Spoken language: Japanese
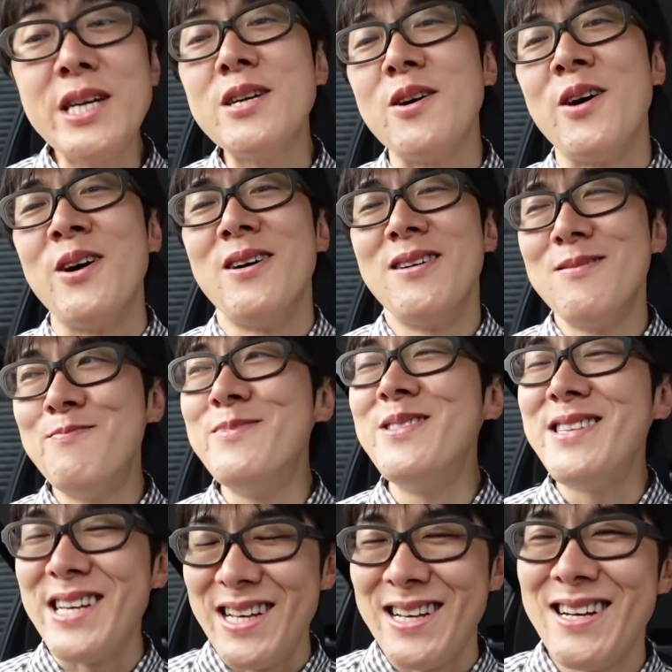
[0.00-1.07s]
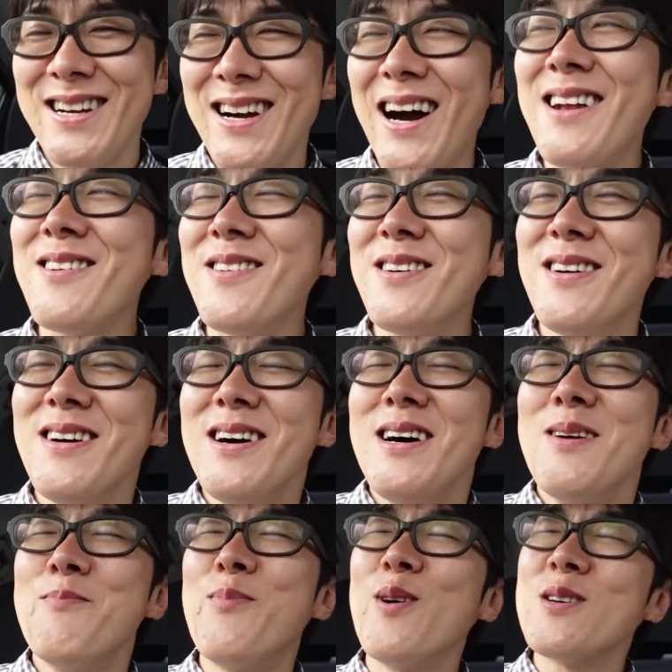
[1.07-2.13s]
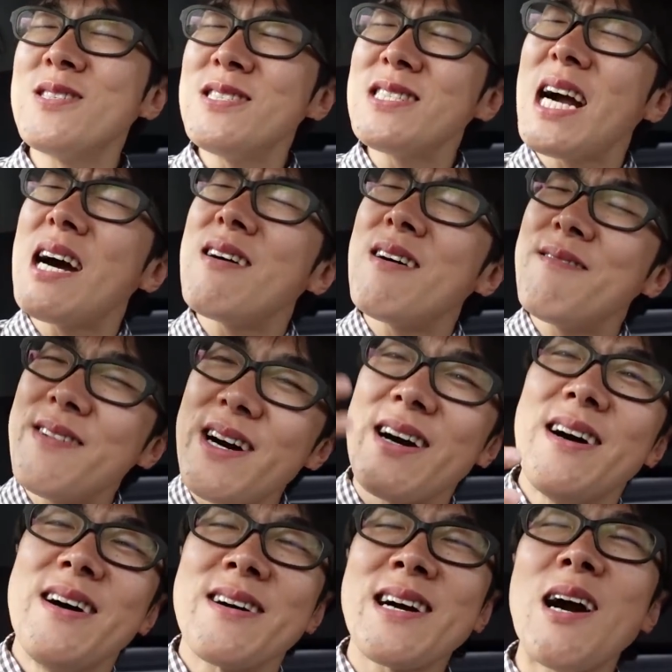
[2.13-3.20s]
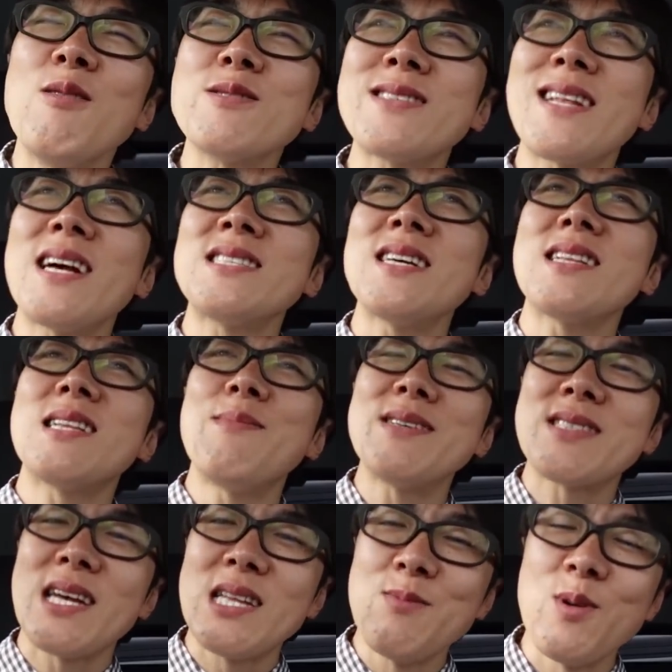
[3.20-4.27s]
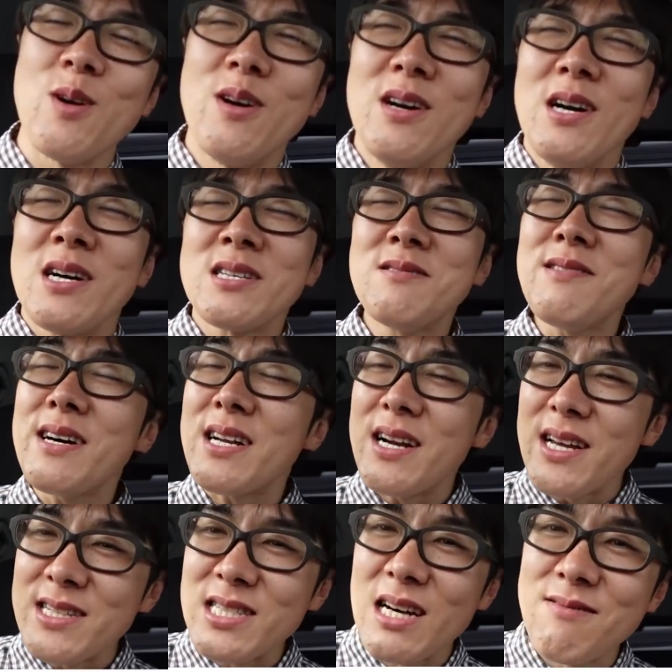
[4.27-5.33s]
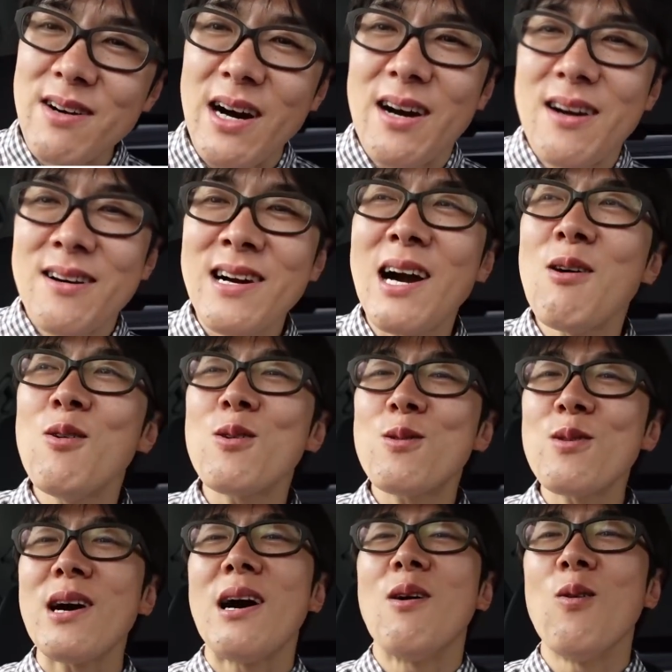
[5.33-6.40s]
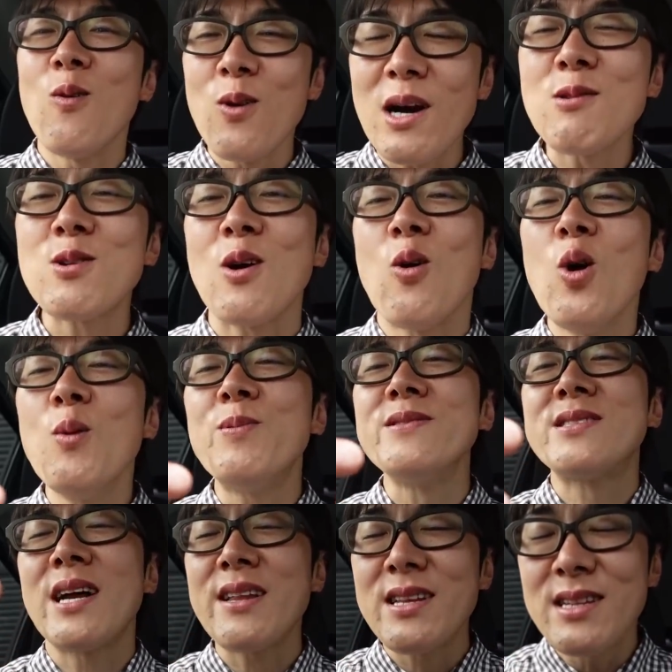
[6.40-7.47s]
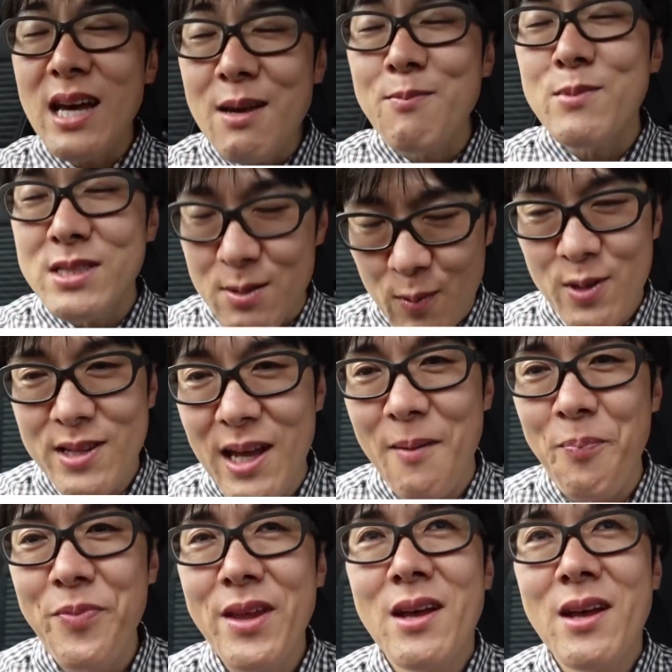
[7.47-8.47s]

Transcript: 理よ無理あの僕がは顔さらしちゃってますけども熊原理恵さんは顔とかお顔とかオープンされてないですもんね